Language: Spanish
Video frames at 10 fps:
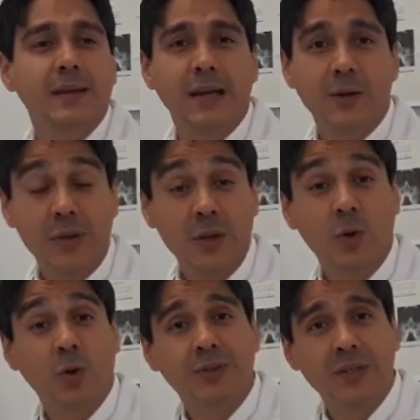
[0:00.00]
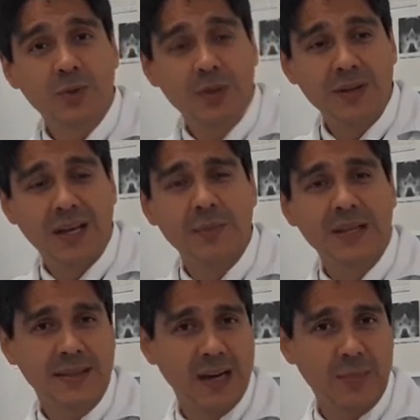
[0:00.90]
El ronquido constituye
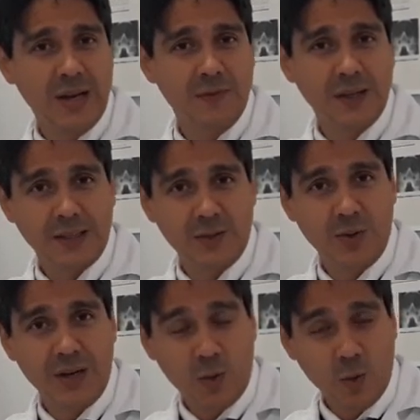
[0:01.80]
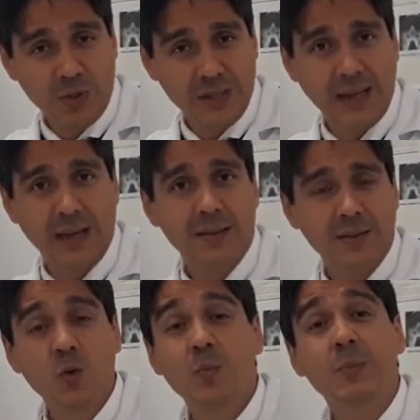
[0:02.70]
únicamente la manifestación acústica
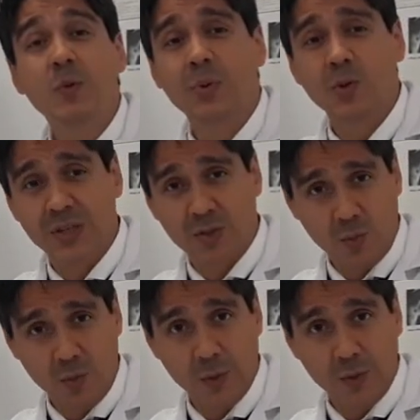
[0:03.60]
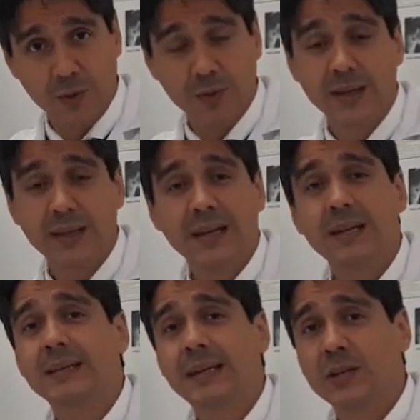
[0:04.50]
de un mismo proceso mórbido, en
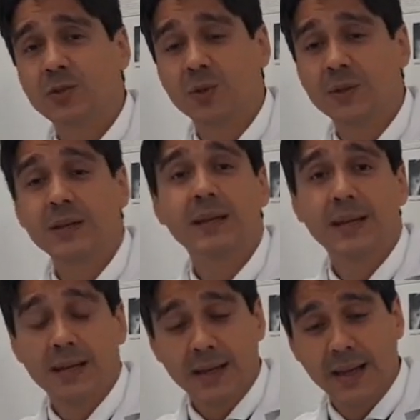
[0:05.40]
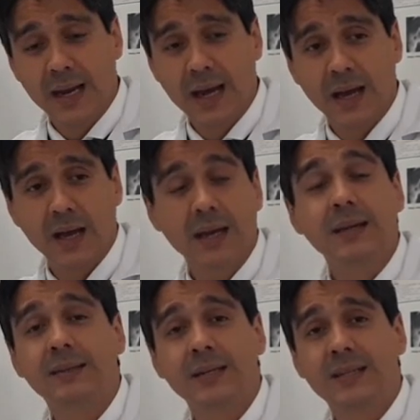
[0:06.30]
este caso, la
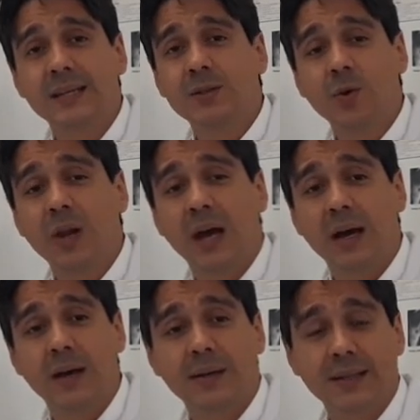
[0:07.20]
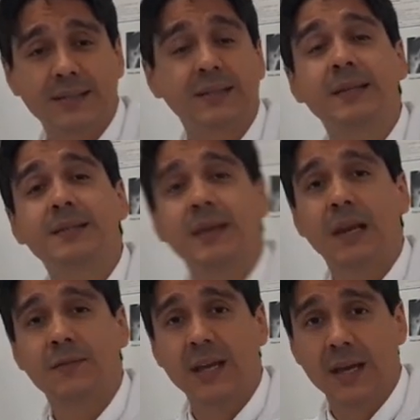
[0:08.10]
estrechez o la resistencia
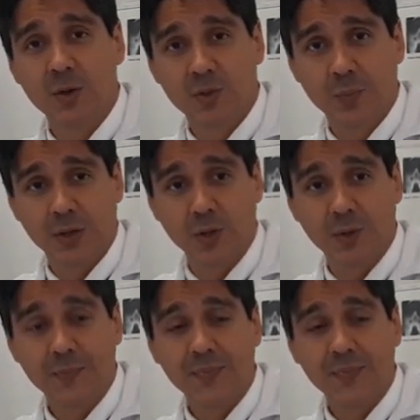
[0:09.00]
de la vía aérea superior.